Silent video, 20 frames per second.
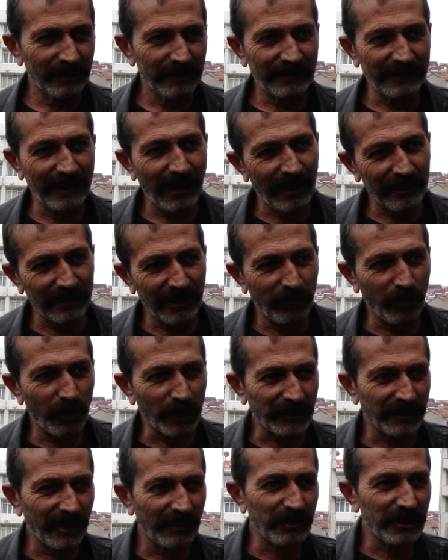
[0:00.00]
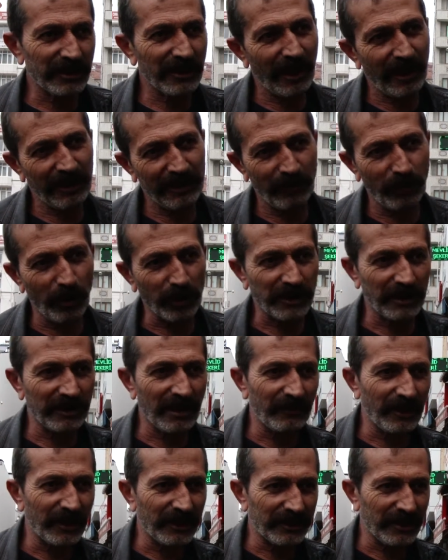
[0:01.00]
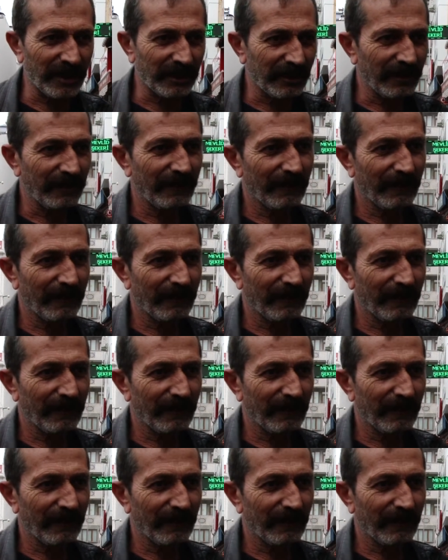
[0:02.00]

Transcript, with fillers: Ne kadar borçlanmış, ne kadar borçla devredecek